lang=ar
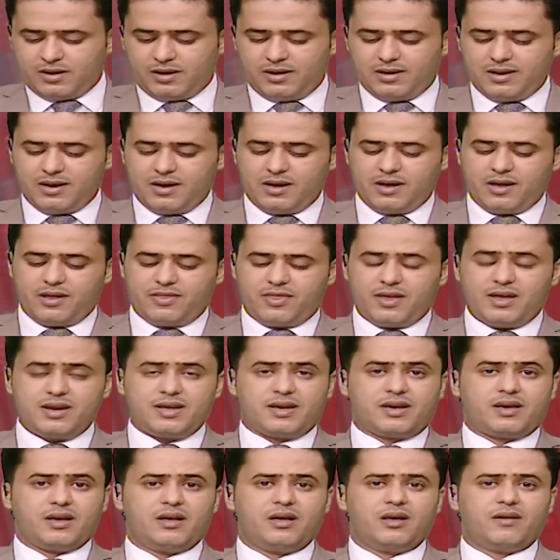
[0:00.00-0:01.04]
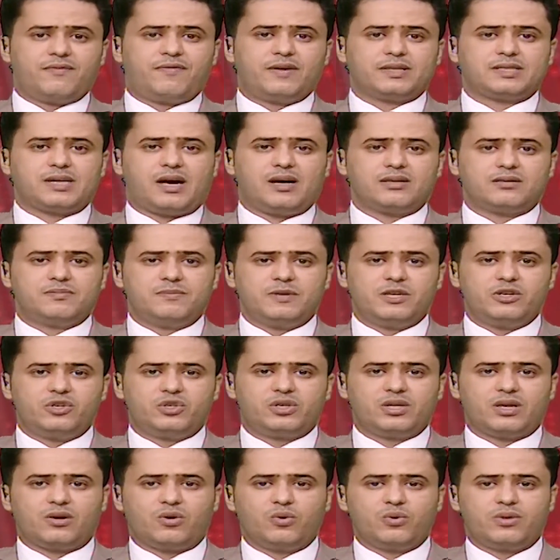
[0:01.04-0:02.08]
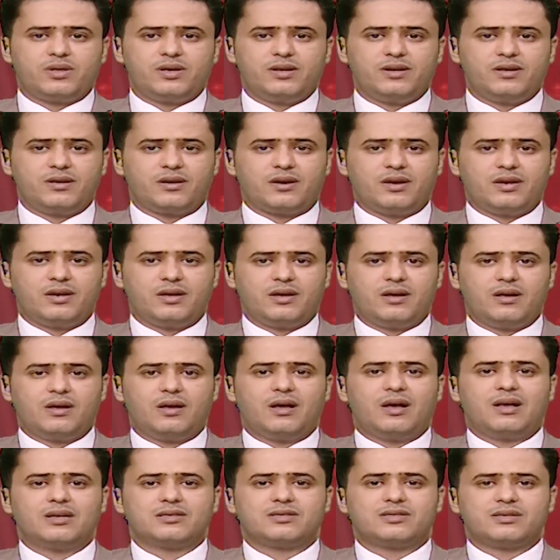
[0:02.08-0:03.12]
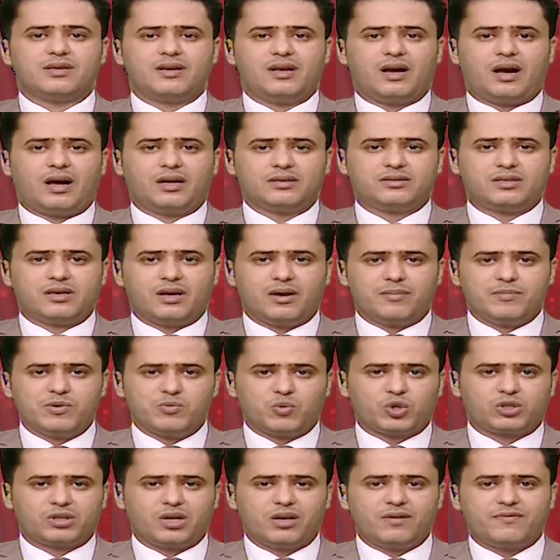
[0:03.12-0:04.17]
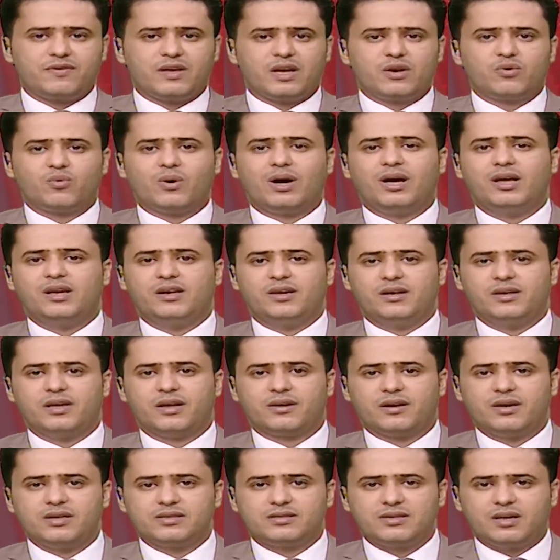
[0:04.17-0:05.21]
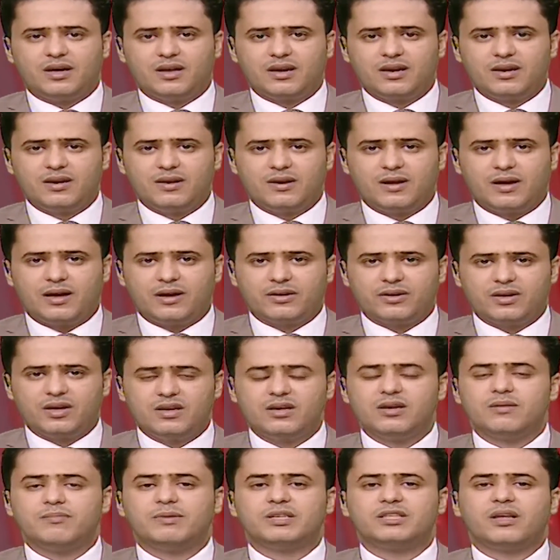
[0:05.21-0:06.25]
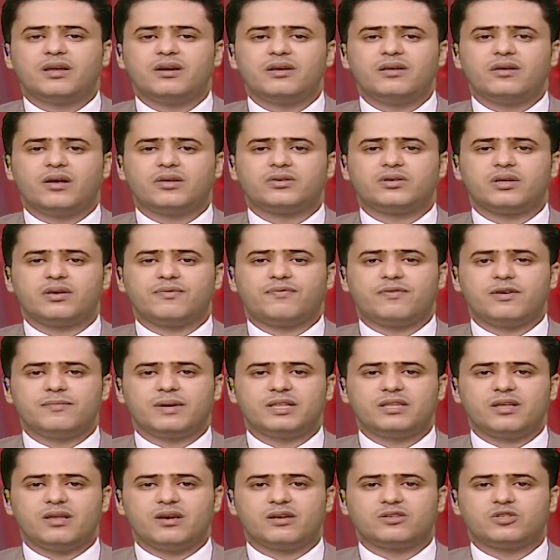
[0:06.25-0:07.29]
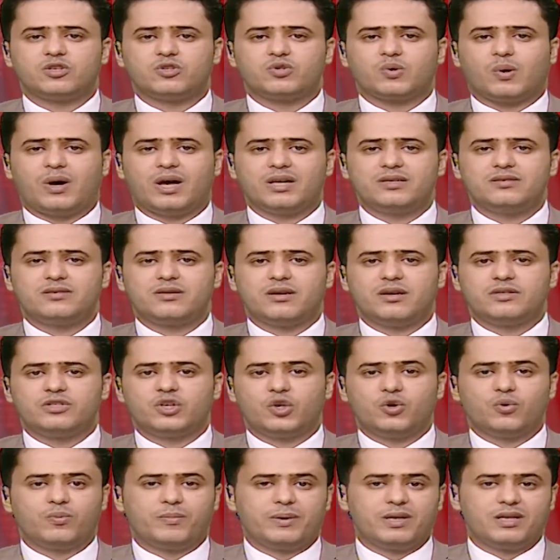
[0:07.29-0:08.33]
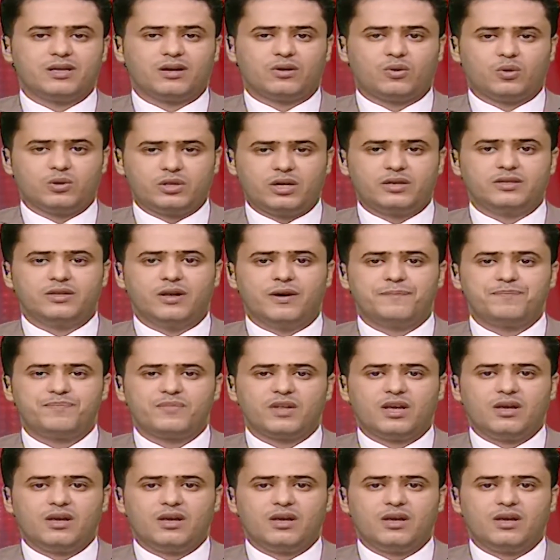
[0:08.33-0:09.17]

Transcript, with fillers: إلى ذلك فتحت ميليشيا الحوثي نيران أسلحتها بمختلف أنواع العيارات على الأعيان المدنية في مدينة التحيتة جنوبي الحديدة